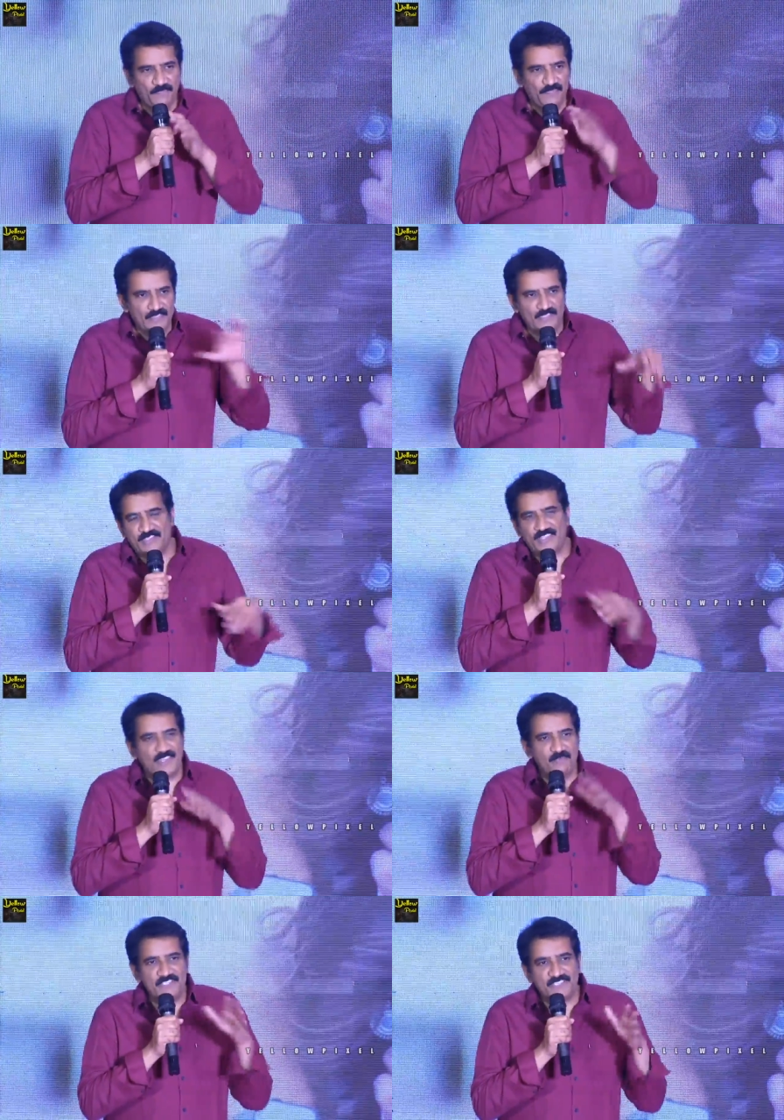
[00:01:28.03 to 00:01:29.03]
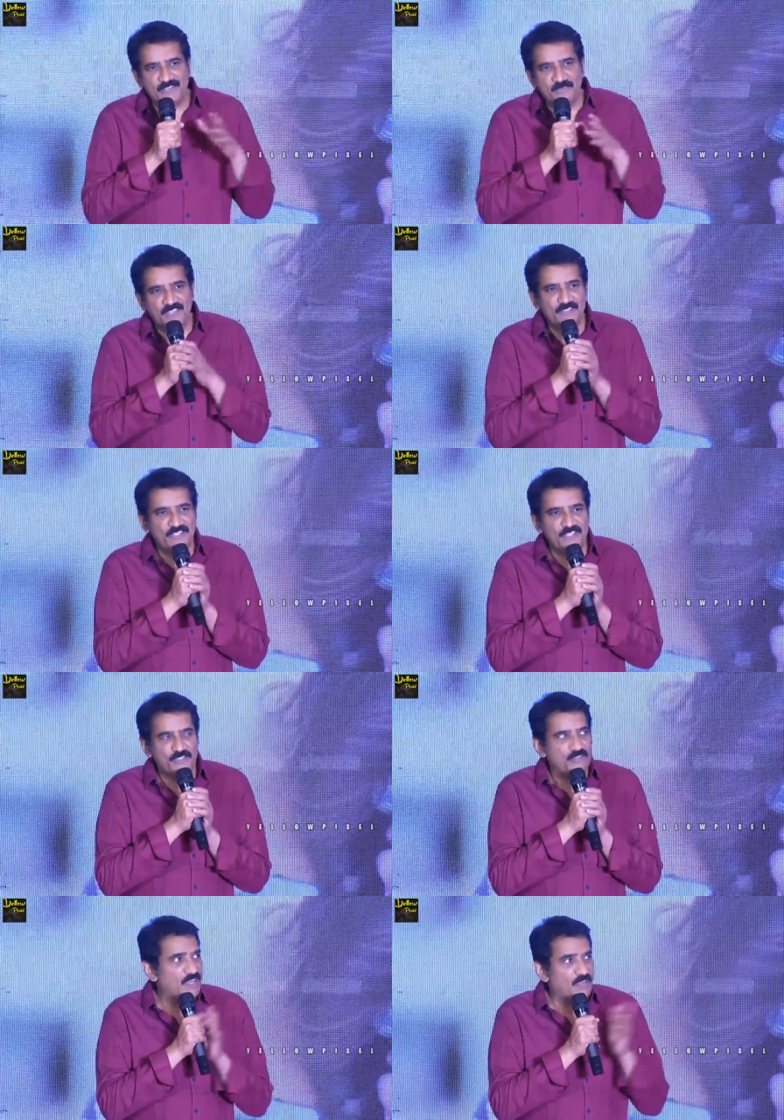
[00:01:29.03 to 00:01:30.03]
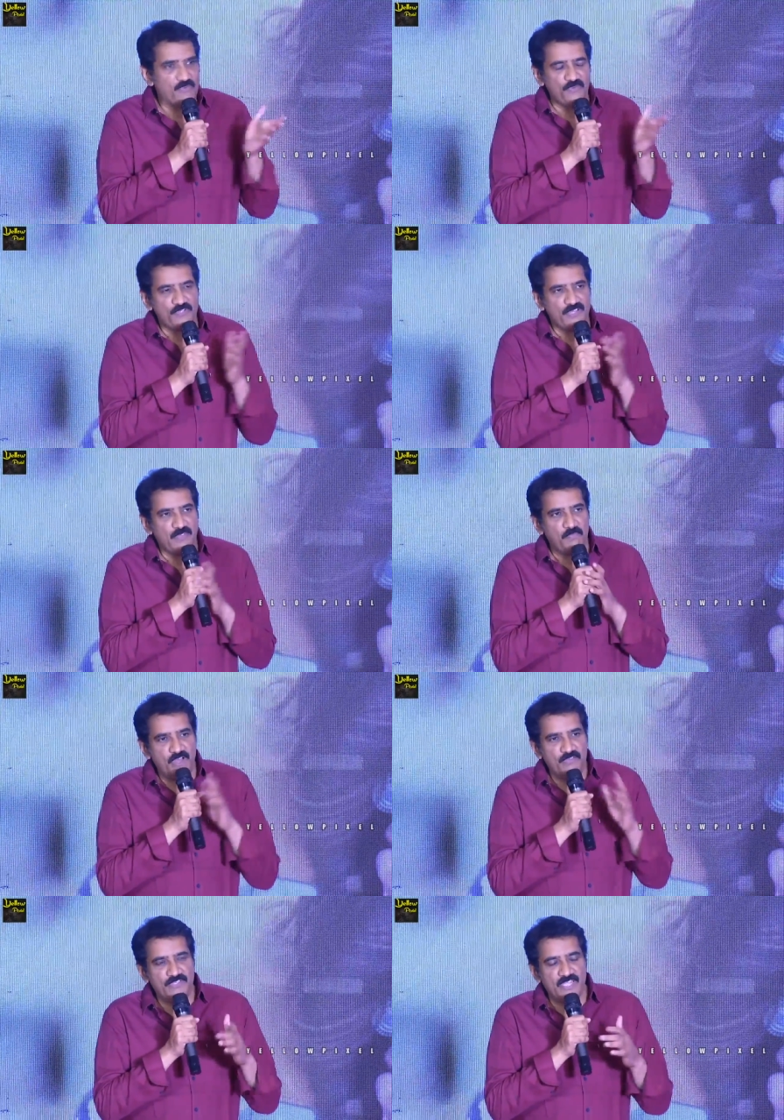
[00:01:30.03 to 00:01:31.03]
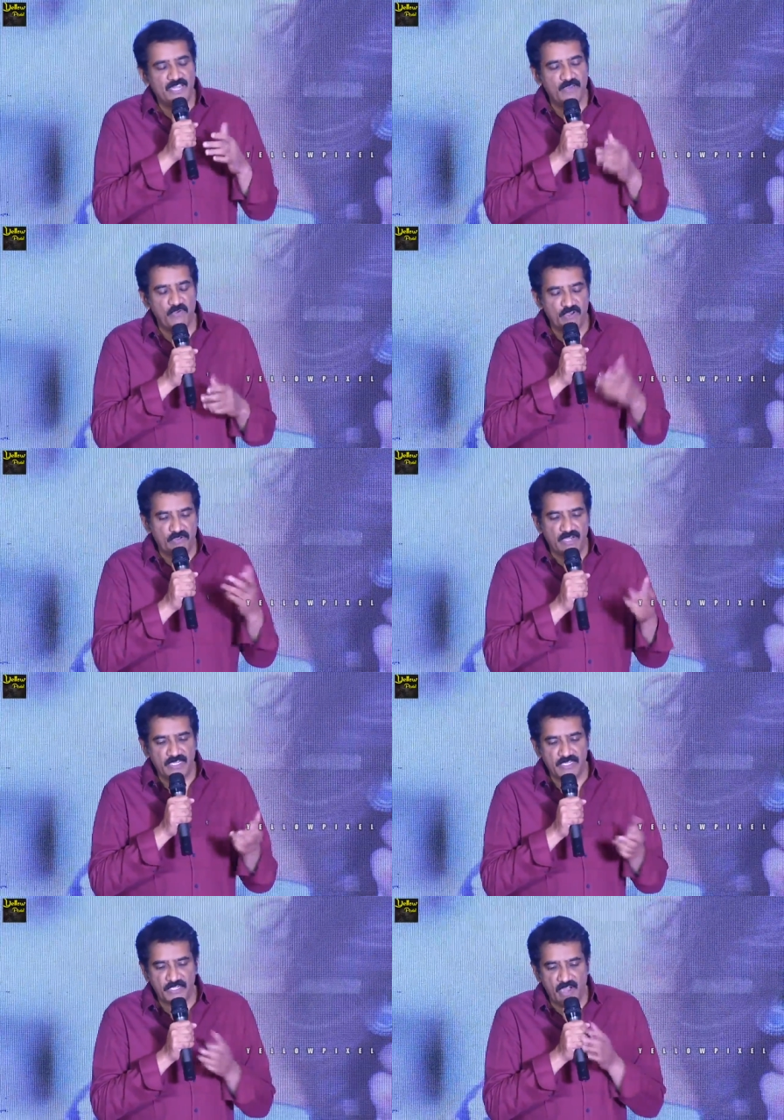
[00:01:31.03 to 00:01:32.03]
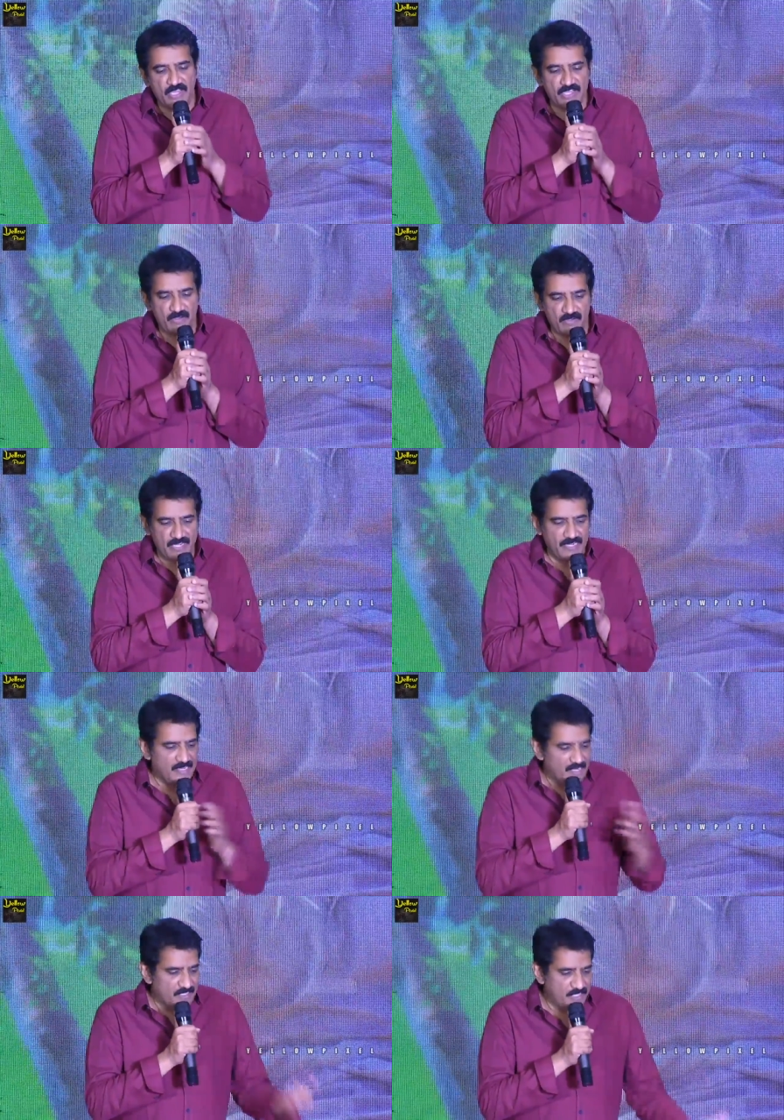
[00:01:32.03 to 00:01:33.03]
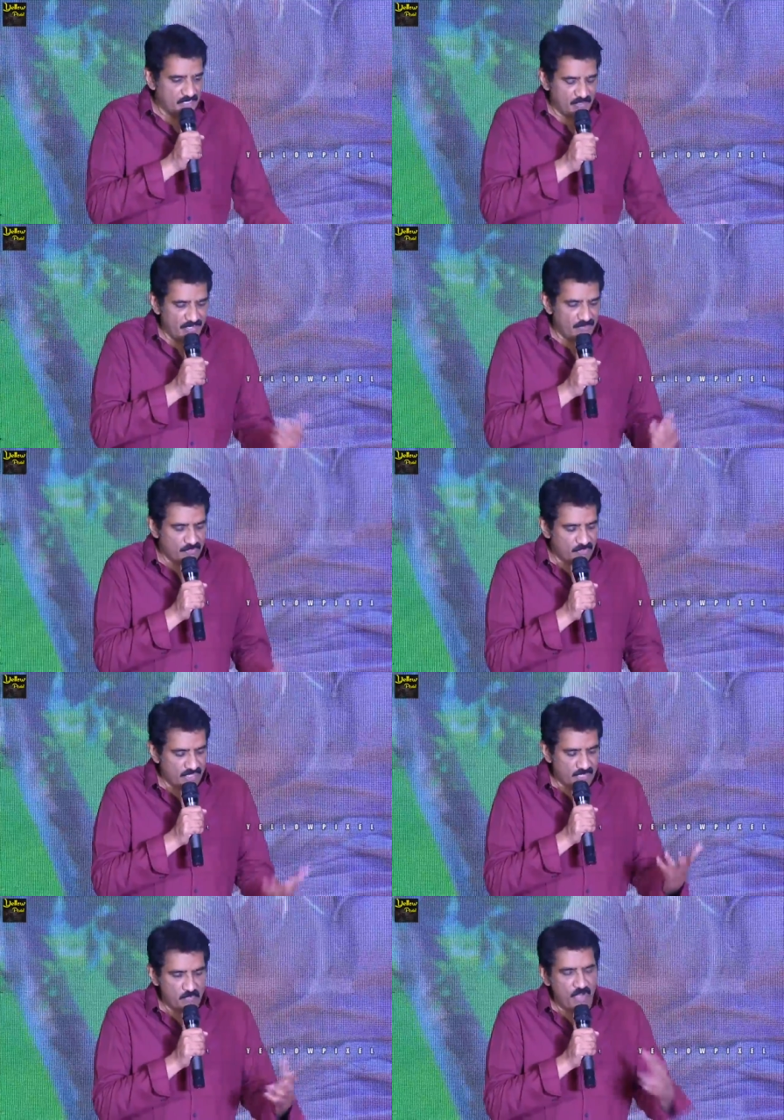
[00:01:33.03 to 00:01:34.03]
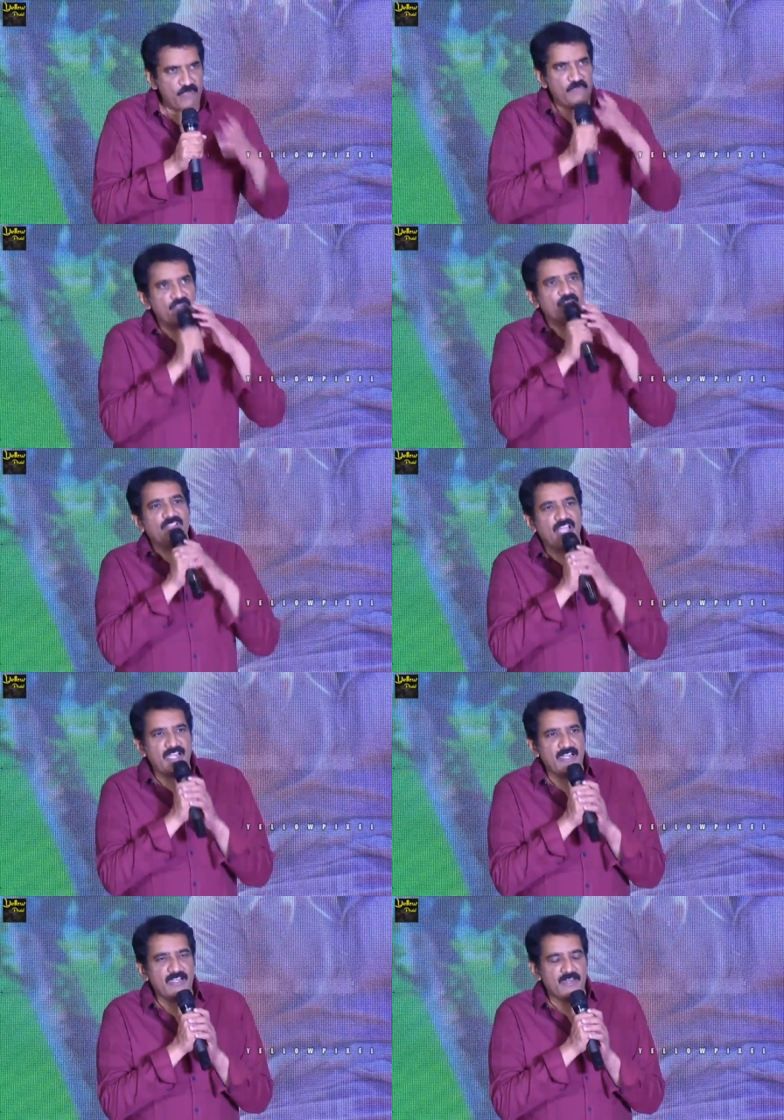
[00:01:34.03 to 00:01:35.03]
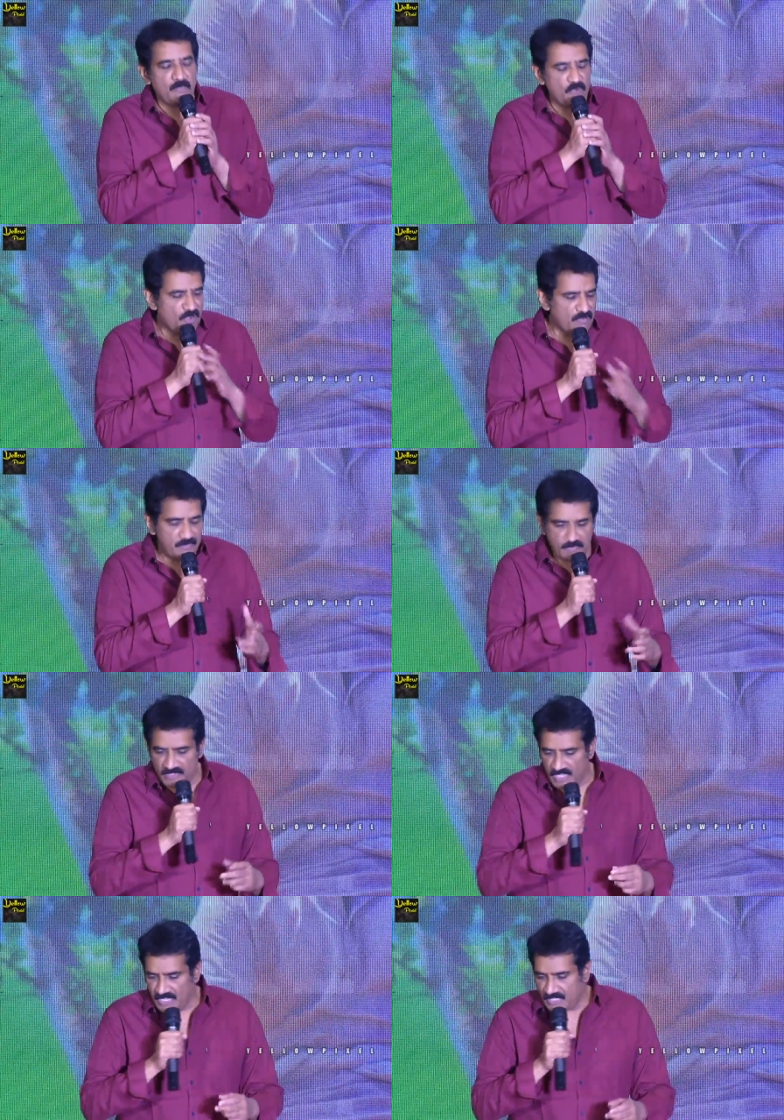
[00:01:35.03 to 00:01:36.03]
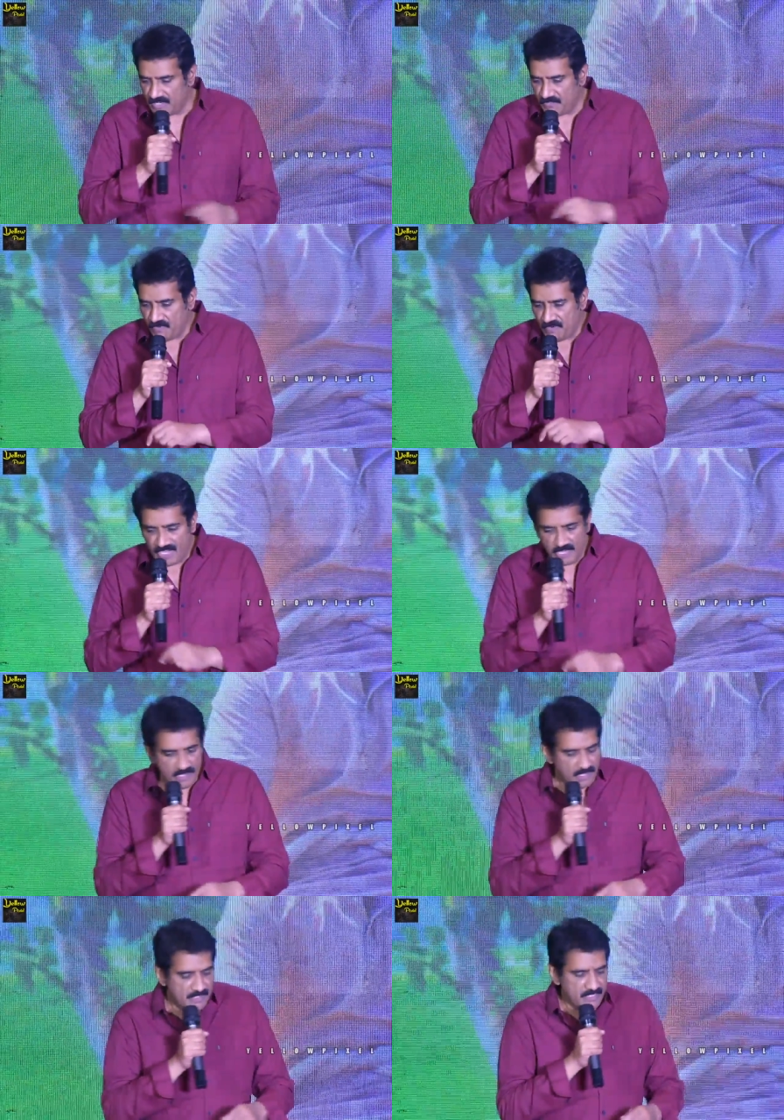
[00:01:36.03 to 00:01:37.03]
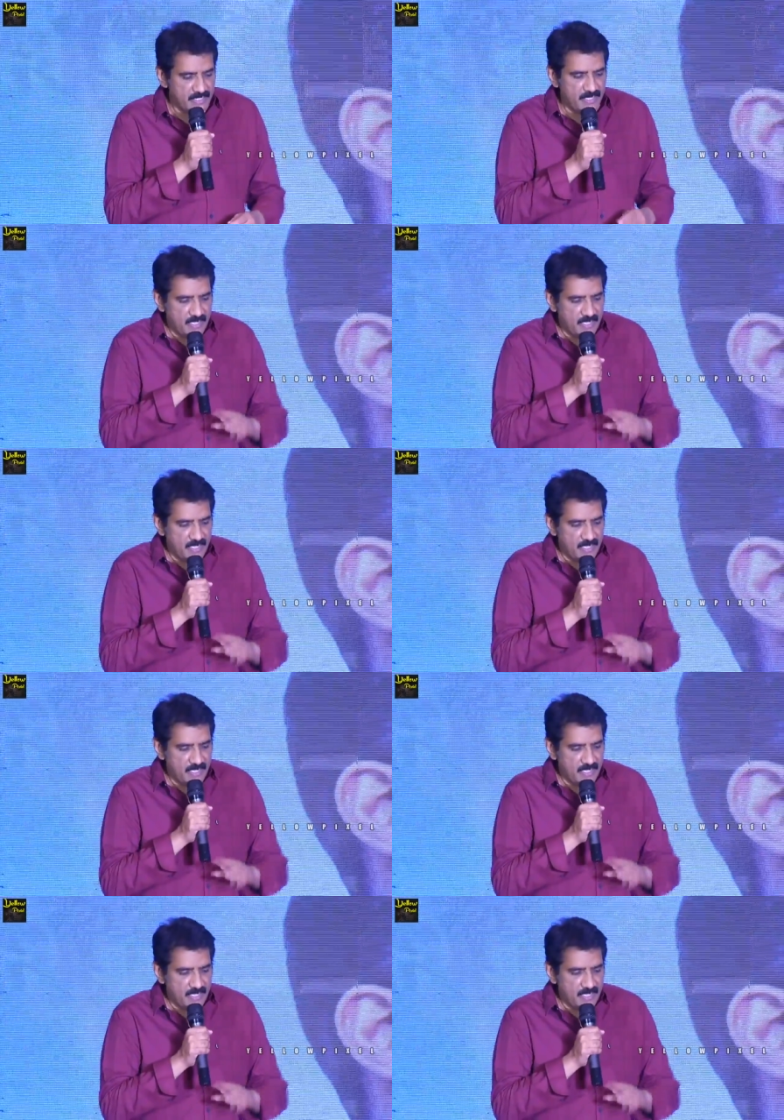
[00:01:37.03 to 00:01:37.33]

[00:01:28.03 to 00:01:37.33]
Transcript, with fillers: ఇంత కెమిస్ట్రీ మీరు చేస్తూ అక్కడ కూర్చొని బాగుంది సార్ కొన్ని కొన్ని షాకింగ్గా ఉంటాయి చేతిలో ఏవో దొరికి బొండం పట్టుకొని తాగండి అంటారు బొండం ఇప్పుడు తాగితే ఈ ఫోన్ ఎలా చేసే